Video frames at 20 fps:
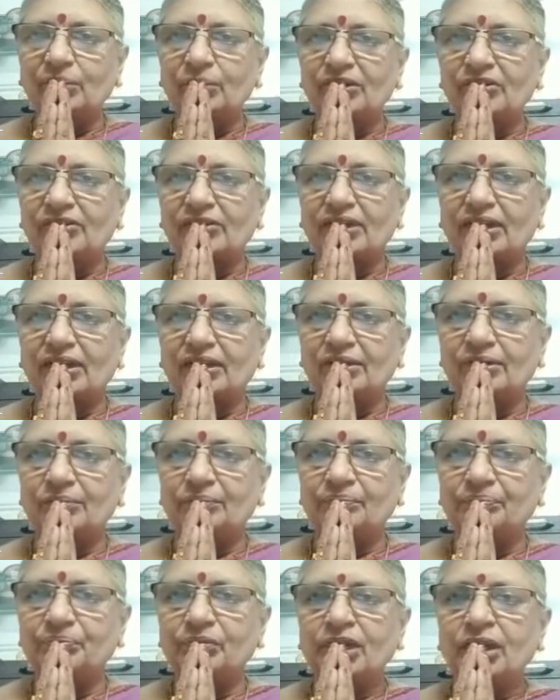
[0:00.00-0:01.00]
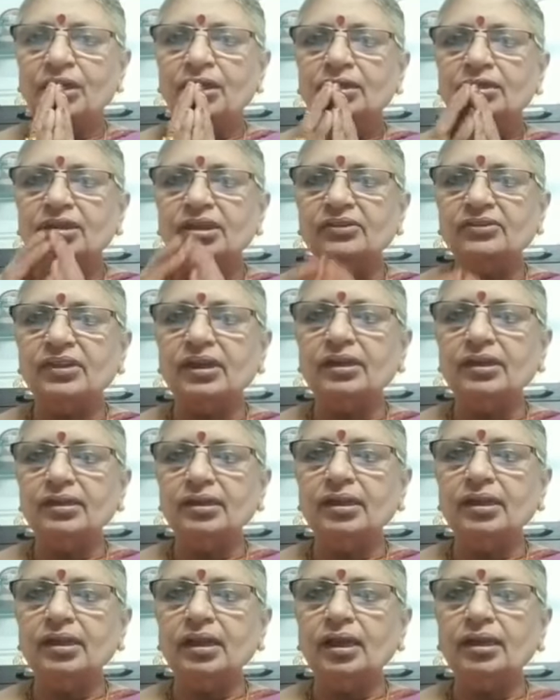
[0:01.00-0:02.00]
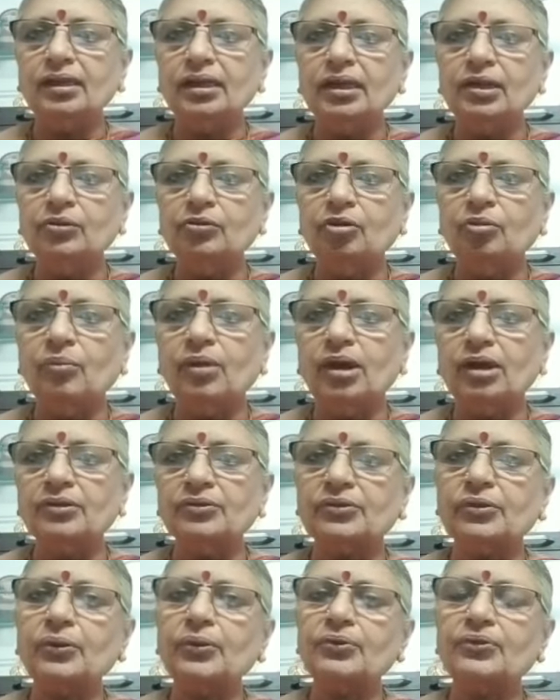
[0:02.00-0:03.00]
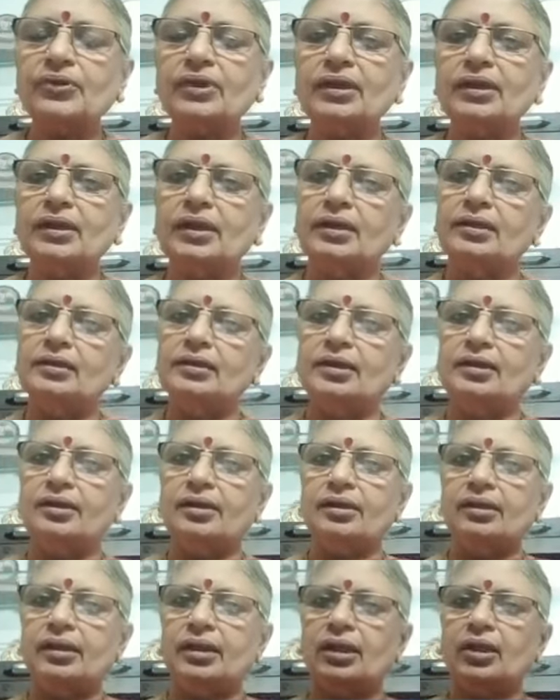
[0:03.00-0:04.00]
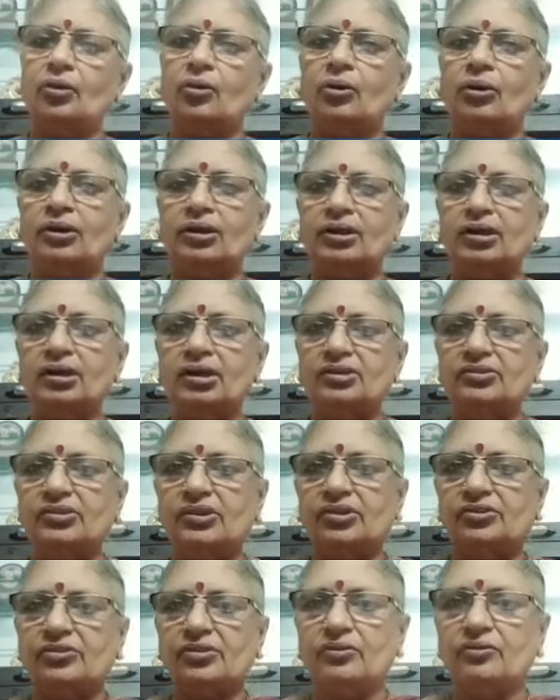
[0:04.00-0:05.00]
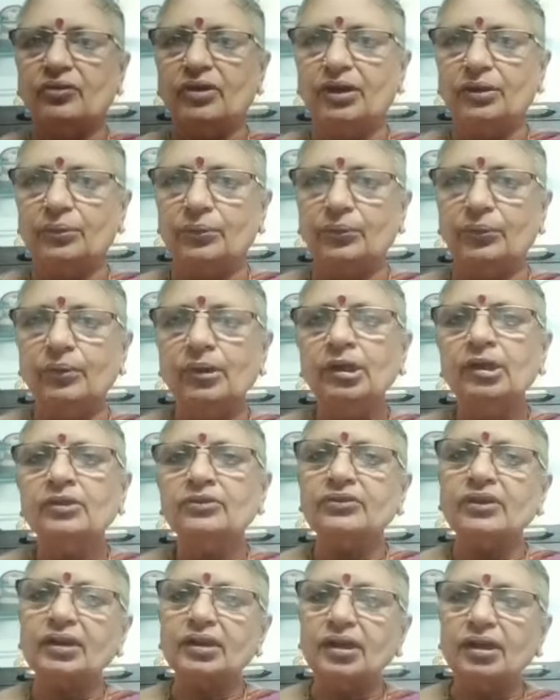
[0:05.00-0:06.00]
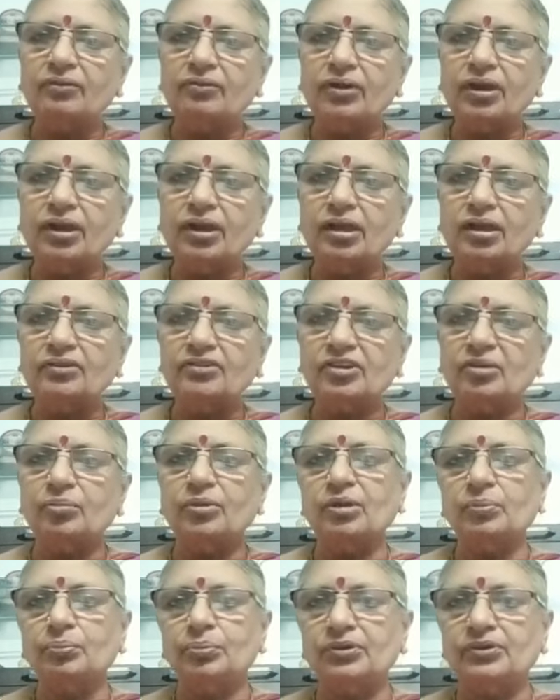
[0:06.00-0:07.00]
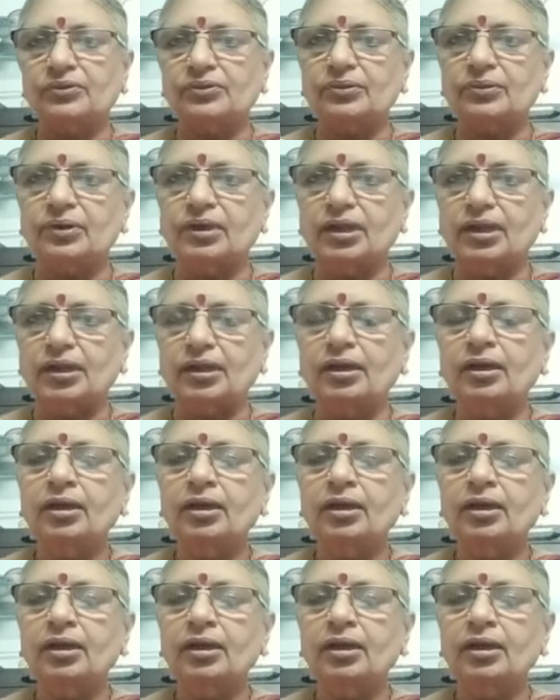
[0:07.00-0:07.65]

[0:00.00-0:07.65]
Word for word: నమస్కారం ది సంటి అనిల్ కుమార్ సోషల్ అండ్ లిటరీ ఆర్గనైజేషన్ వారు సగర్వంగా సమర్పిస్తున్న